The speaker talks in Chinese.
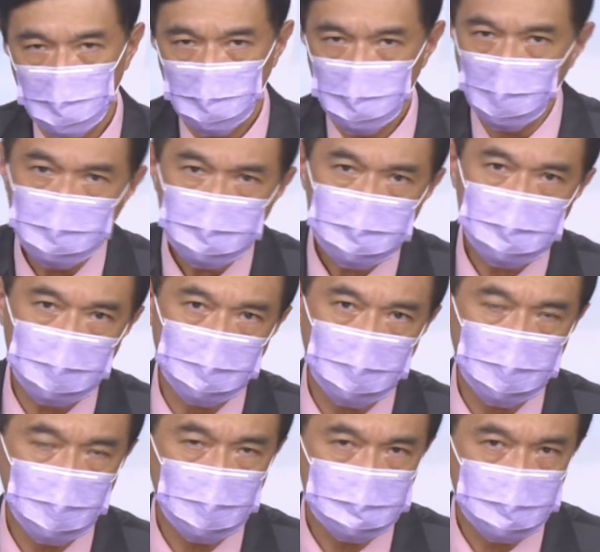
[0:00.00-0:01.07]
有什
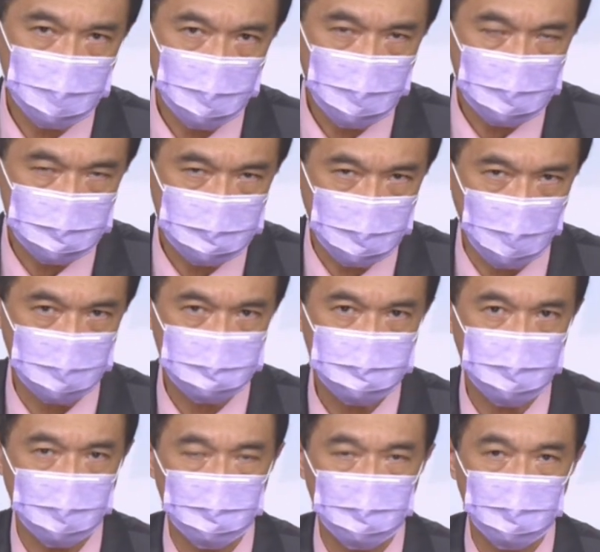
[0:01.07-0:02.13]
么样的一个条
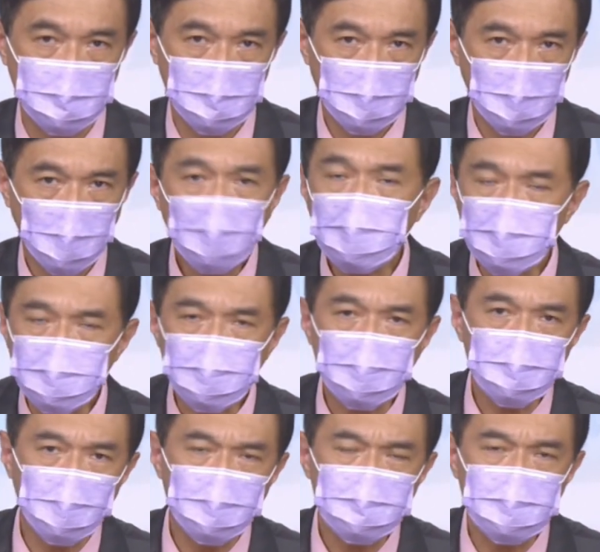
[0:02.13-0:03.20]
件，或者
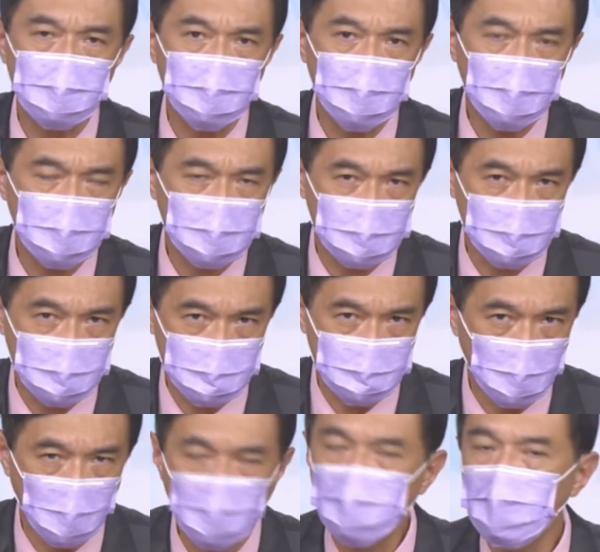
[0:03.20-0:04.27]
说有什么样的一个理
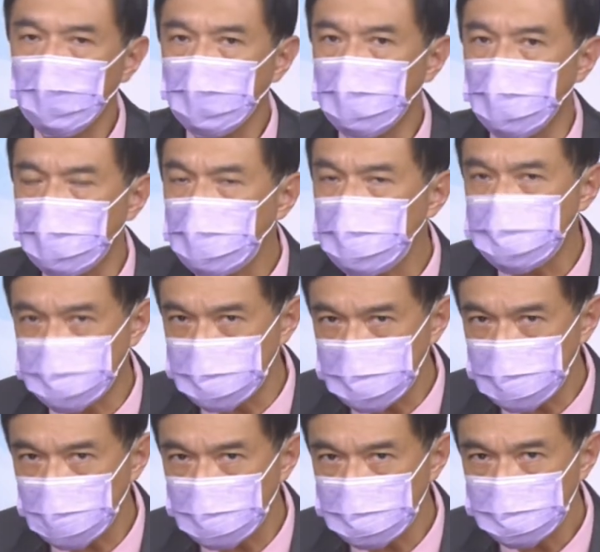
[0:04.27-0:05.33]
由，能够
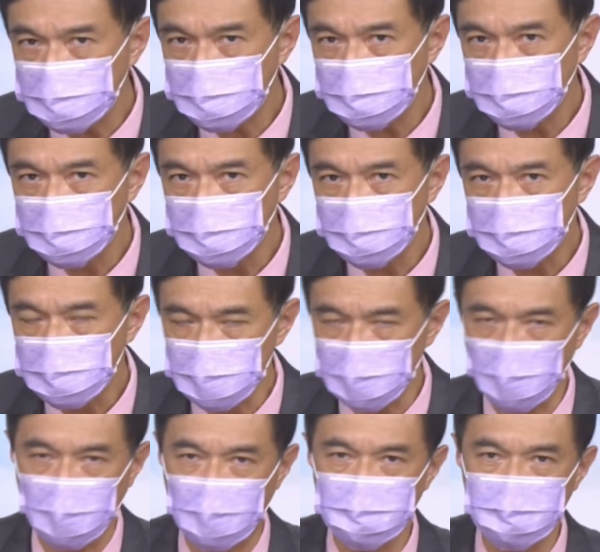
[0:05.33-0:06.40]
支撑
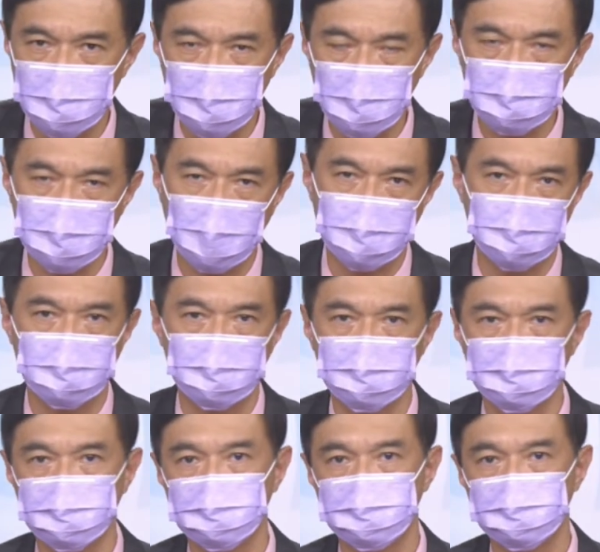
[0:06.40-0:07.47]
这个行情能够大涨？
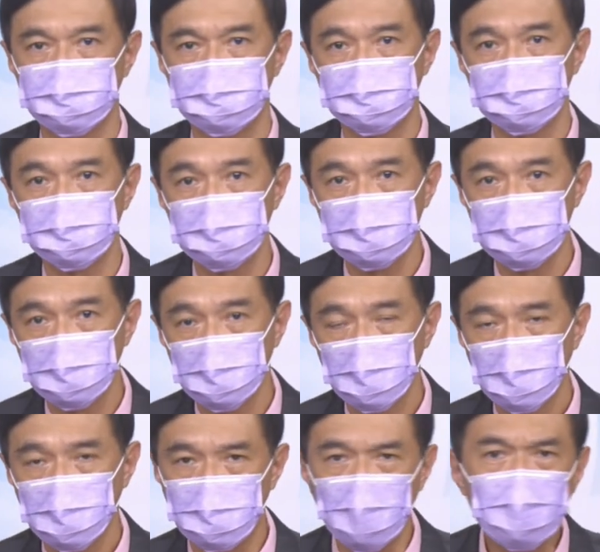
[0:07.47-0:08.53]

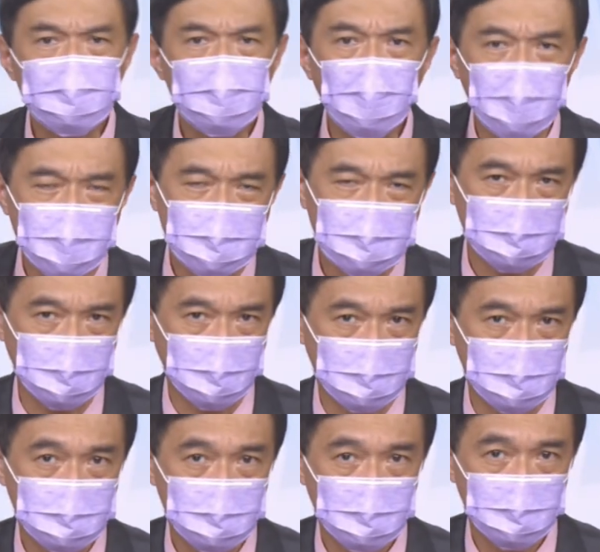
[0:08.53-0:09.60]
不要说回升了，
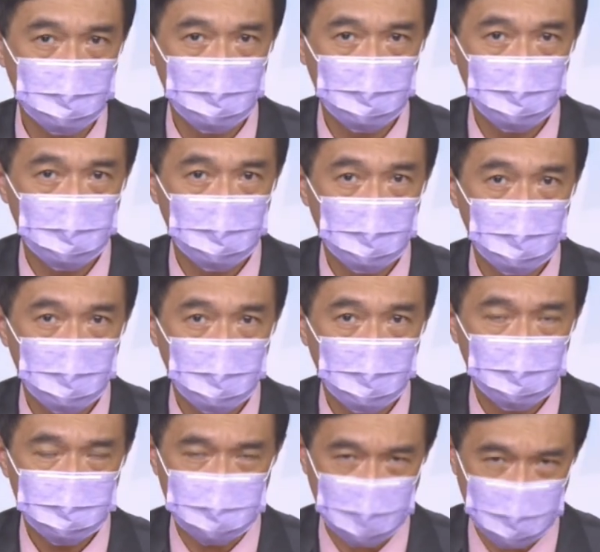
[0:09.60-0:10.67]

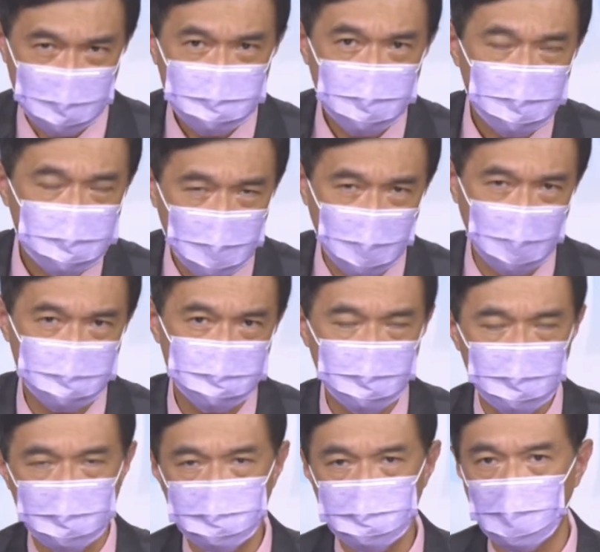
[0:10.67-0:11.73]
涨一千点、两
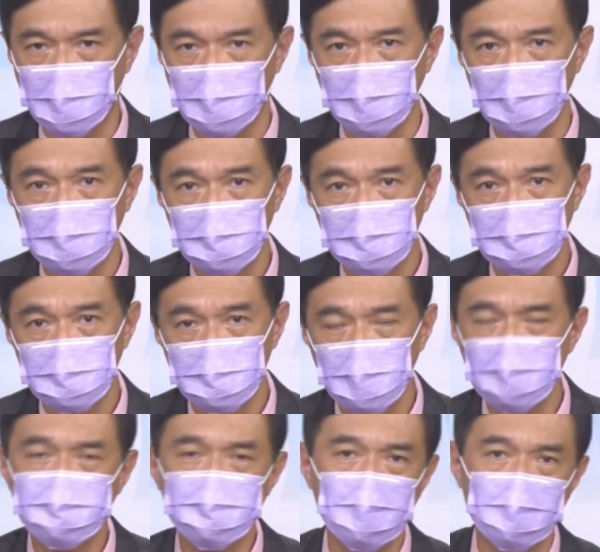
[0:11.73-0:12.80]
千点就好了，
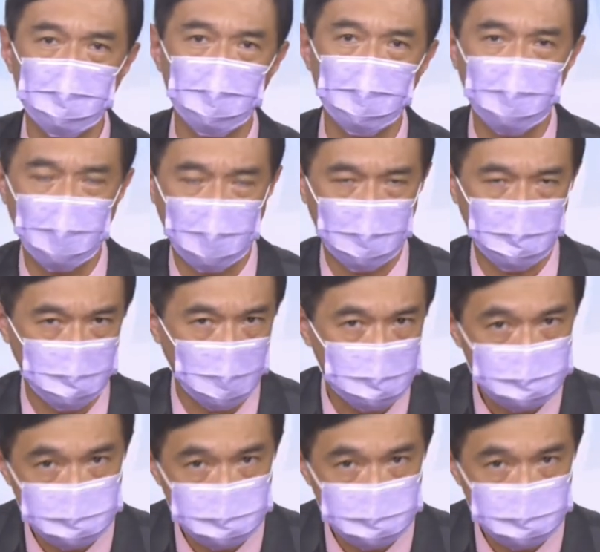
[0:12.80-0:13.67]
因为今天很多人在喊嘛。